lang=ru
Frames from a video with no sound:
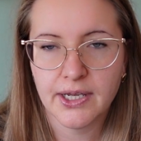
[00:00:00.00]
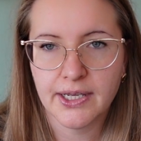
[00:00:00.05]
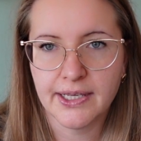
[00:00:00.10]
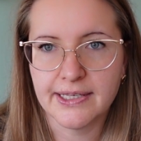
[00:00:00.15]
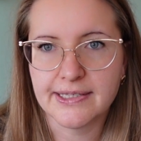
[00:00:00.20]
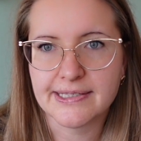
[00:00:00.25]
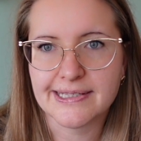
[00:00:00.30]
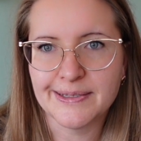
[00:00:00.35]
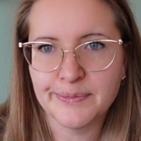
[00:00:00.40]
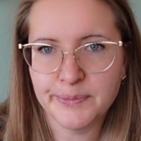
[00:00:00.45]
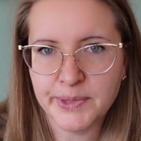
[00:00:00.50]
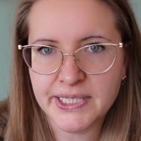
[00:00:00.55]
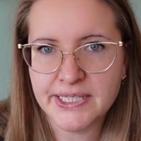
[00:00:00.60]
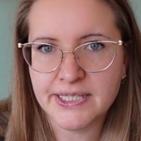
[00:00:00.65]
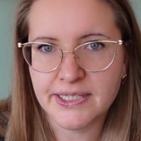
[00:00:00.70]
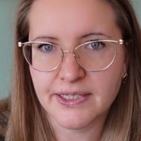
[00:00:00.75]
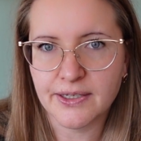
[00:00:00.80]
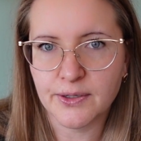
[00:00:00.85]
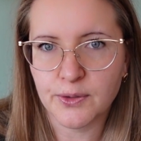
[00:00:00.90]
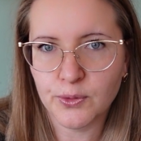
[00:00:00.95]
Если
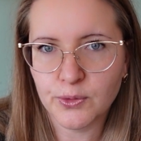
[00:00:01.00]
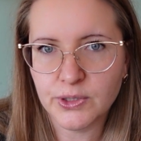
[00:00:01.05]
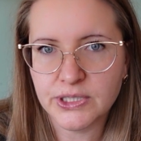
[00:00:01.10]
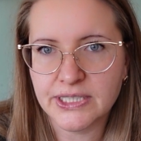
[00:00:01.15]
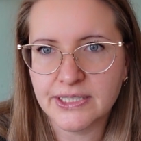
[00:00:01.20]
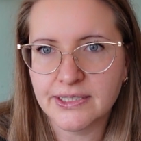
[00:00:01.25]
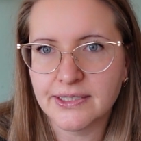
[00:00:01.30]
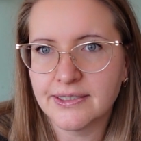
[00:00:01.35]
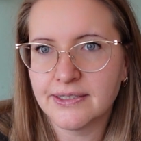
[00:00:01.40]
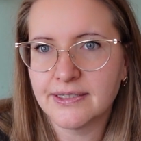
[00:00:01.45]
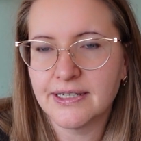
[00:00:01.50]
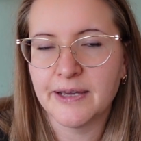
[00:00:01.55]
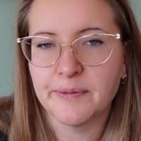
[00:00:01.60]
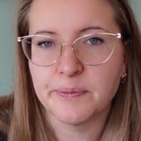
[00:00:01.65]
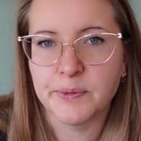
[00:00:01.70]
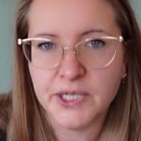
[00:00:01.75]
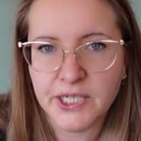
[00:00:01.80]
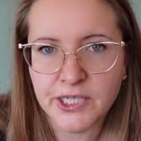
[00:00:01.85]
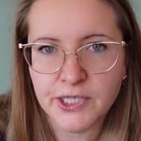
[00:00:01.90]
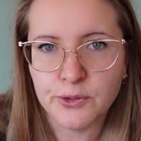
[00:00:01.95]
медики ходят и
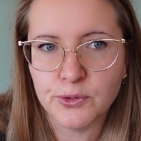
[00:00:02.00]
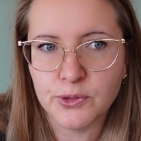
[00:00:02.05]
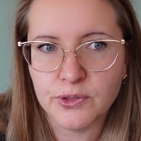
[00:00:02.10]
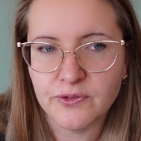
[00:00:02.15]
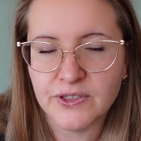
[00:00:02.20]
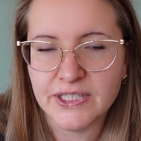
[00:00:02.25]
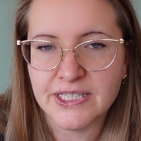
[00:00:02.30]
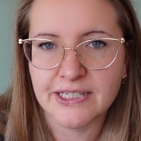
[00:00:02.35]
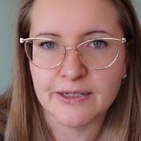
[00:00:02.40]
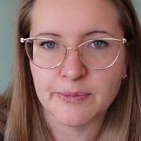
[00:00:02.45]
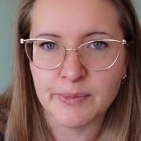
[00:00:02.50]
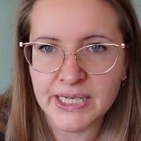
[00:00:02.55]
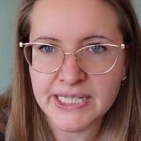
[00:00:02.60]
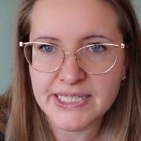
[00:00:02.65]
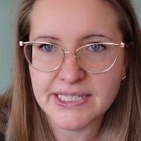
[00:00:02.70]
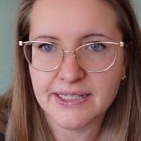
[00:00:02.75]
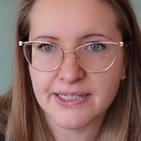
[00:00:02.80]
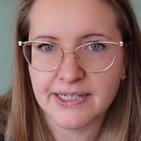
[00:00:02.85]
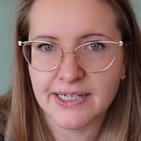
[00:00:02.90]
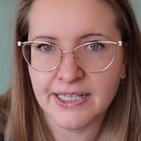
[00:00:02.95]
оперируют в этих
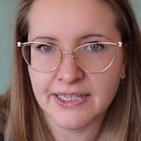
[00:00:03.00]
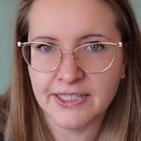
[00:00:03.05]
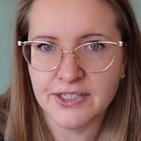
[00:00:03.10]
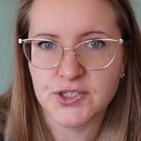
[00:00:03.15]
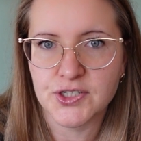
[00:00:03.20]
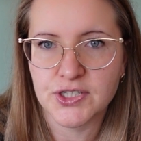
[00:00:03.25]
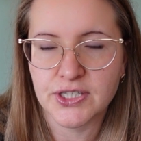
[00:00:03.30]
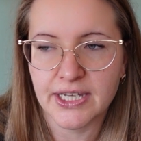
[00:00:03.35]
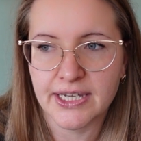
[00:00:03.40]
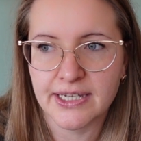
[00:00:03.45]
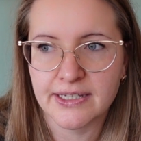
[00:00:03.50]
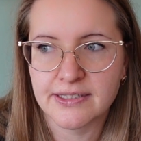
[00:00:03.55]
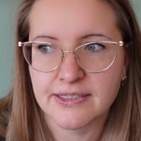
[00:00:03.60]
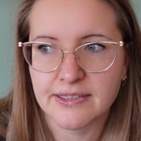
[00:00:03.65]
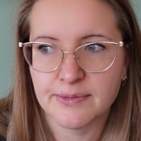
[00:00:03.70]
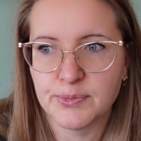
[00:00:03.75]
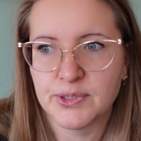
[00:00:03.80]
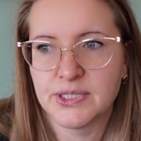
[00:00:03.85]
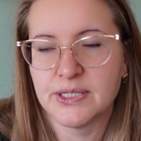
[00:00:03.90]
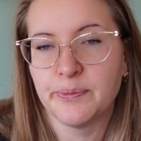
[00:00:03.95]
масках, и она
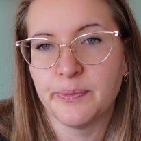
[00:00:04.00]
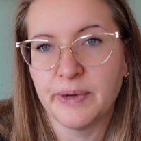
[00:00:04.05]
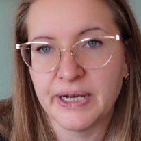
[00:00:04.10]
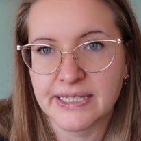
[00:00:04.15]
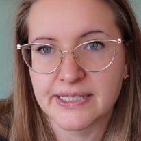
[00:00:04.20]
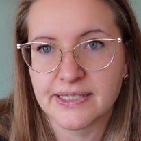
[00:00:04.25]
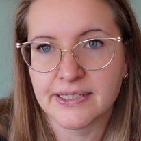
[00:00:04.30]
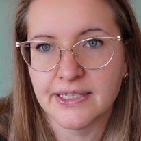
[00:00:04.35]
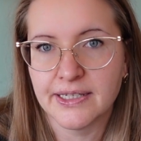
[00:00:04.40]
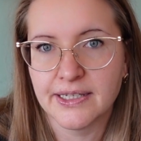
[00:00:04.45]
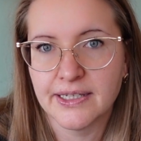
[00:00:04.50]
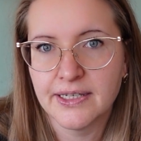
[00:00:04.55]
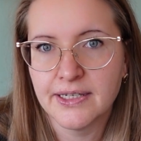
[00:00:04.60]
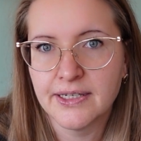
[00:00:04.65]
считается безопасной,